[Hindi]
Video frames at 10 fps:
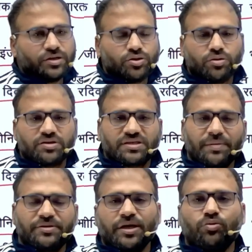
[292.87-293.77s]
जो
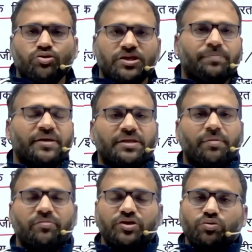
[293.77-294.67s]
सबसे ऊंची प्रतिमा
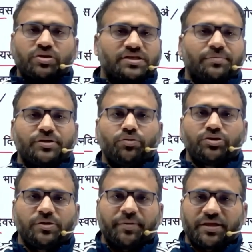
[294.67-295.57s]
विश्व की सबसे
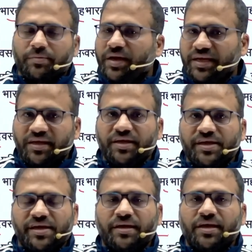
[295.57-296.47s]
ऊंची प्रतिमा इन्हीं की
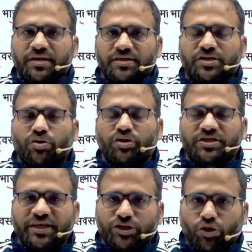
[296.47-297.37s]
है तो
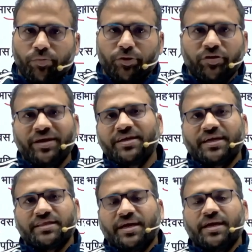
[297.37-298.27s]
स्टेच्यू ऑफ यूनिटी
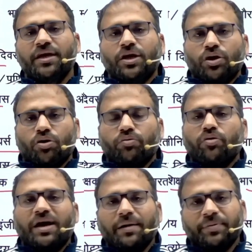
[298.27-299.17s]
कहते हैं और वो
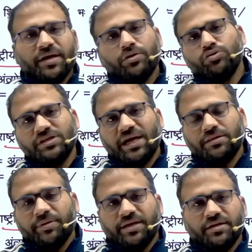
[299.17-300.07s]
कहाँ पर है गुजरात
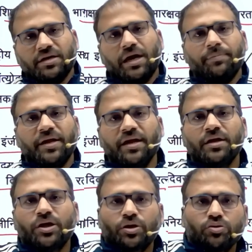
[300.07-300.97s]
में है कहाँ पर है
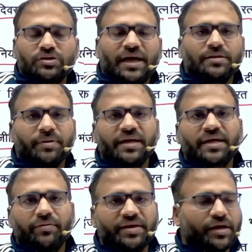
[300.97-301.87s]
गुजरात में है
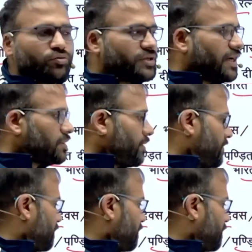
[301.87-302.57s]
केवड़िया गुजरात में